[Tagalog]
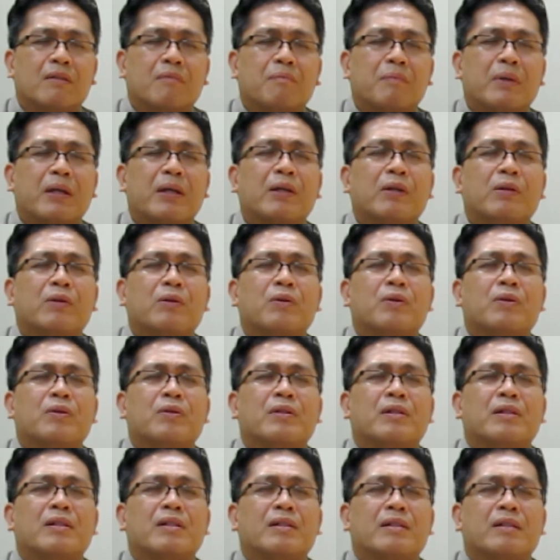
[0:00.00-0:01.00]

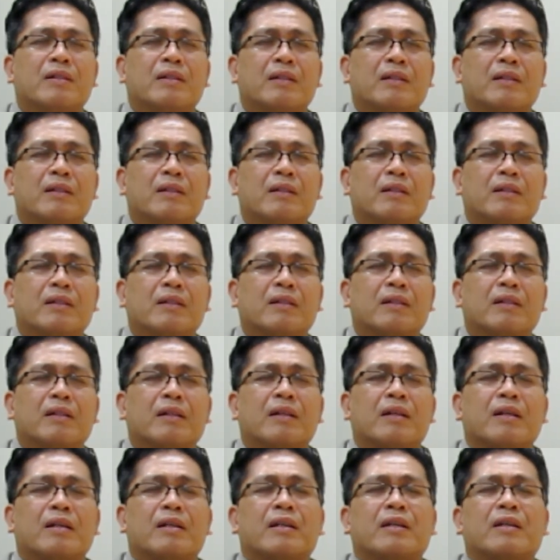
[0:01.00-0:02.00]
Panginoon,
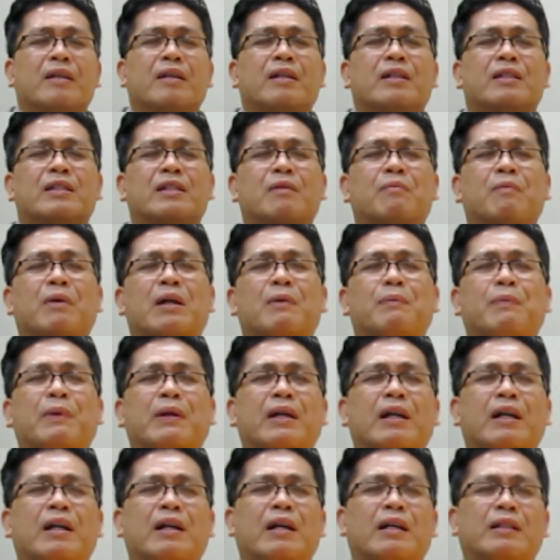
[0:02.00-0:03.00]
sa mga
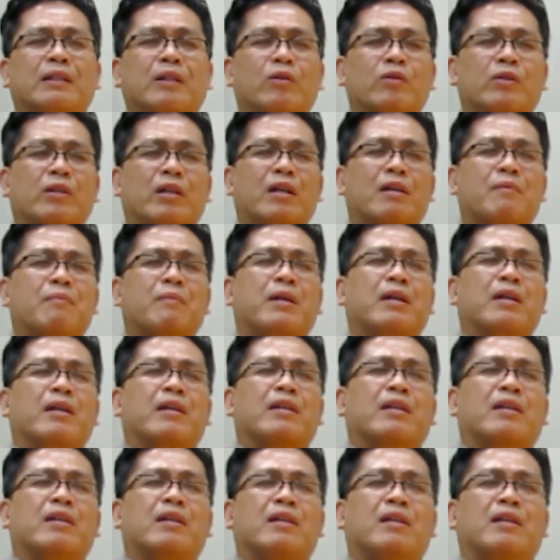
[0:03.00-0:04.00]
pagkakataon na kami ay
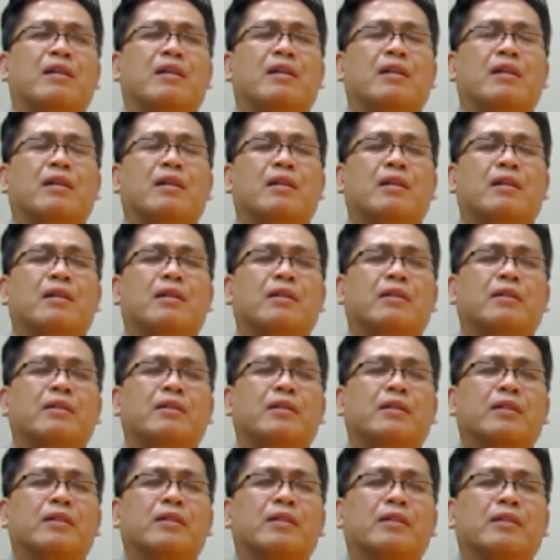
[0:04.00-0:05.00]

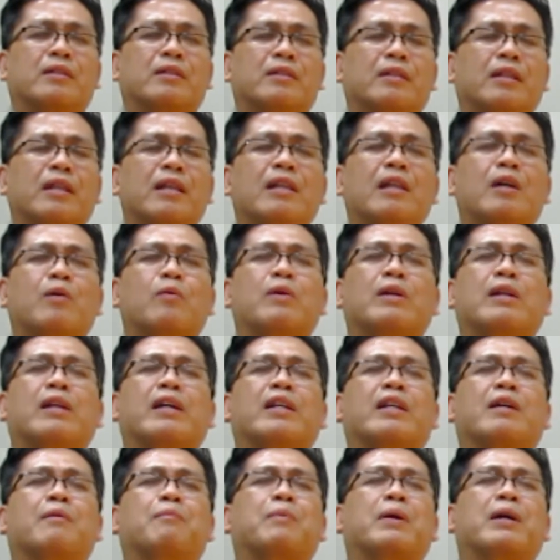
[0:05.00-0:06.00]
tila wala
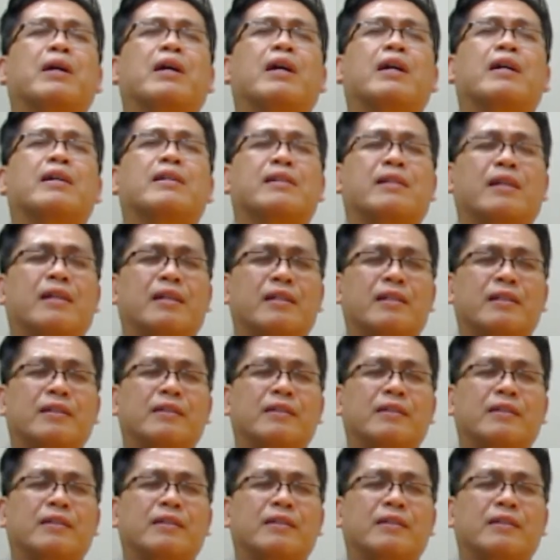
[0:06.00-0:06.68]
ng pag-asa.